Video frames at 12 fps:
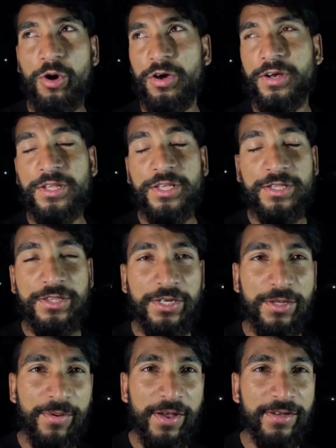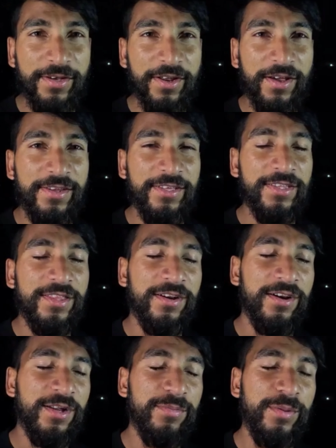और नींद इतनी भयंकर आ रही है
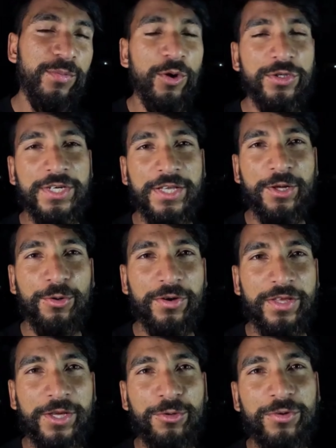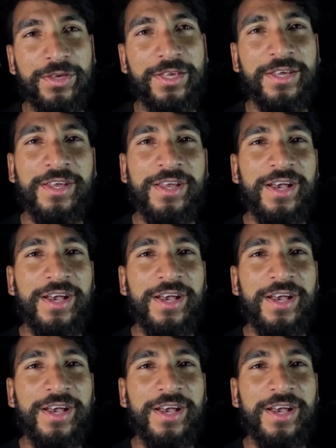थकान भी बहुत ज़्यादा हो गई है क्योंकि